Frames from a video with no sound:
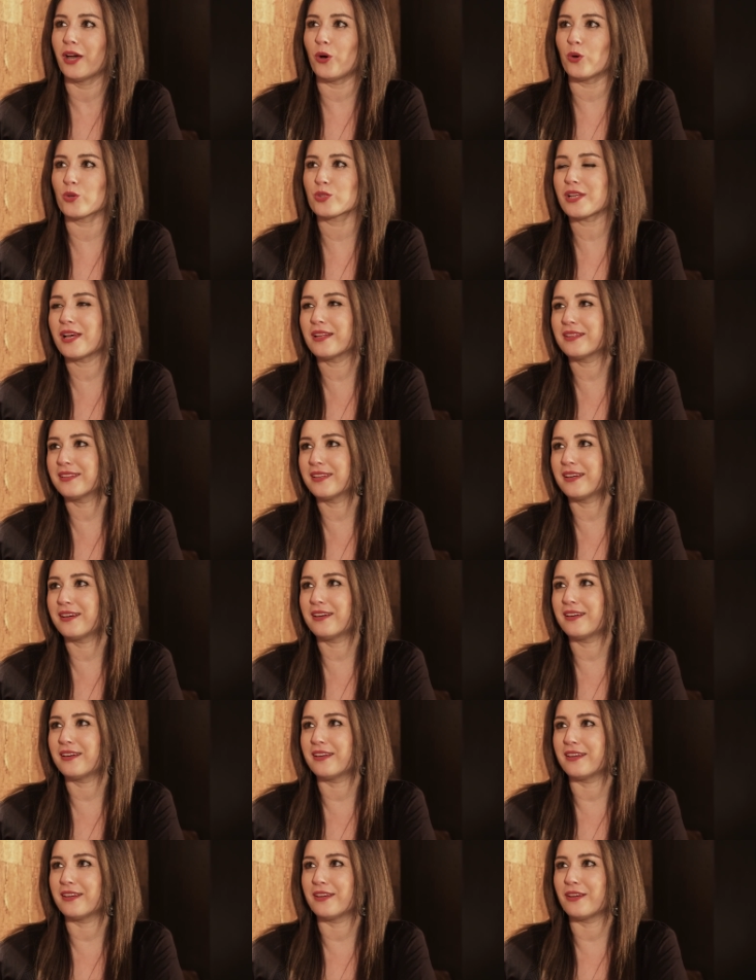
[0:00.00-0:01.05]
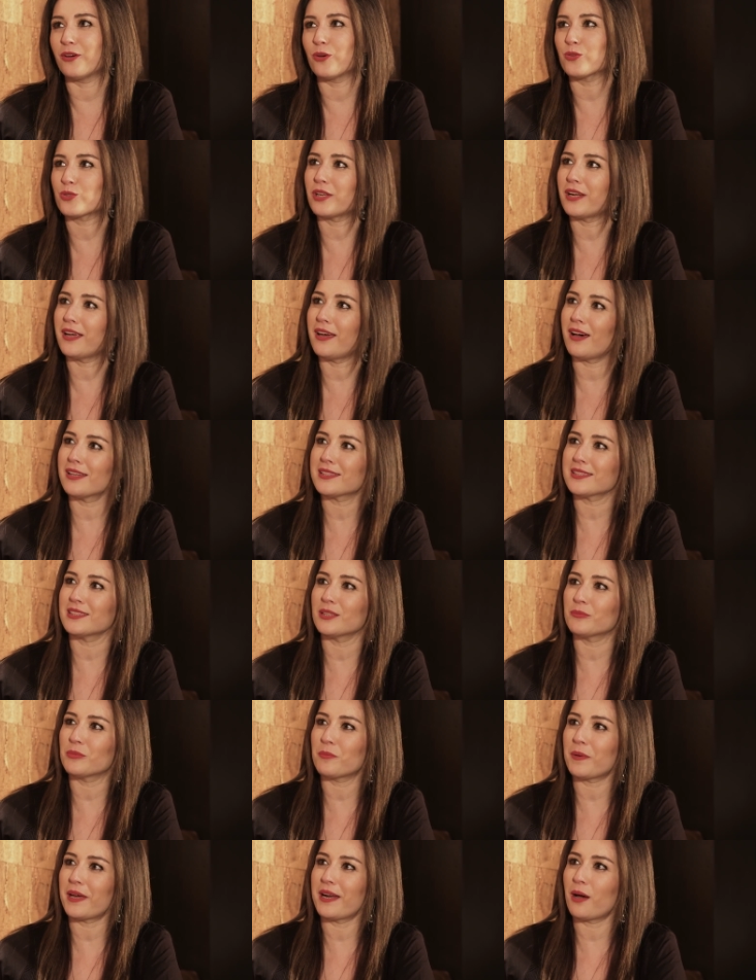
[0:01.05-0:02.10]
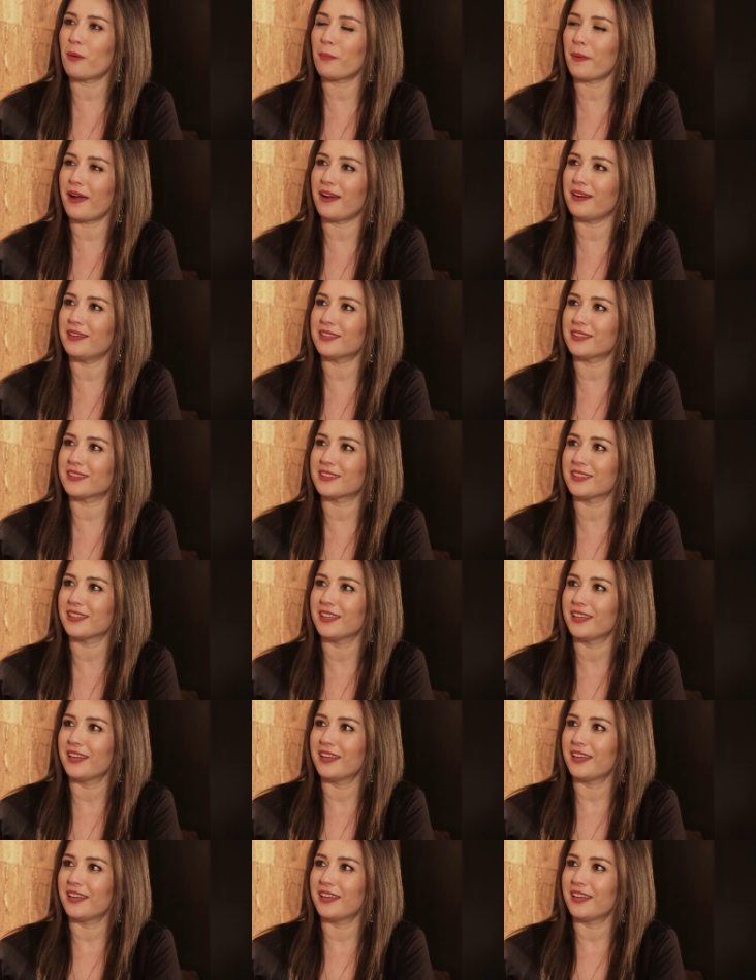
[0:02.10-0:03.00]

Ozan'la e, özel hayatında bir beraberlik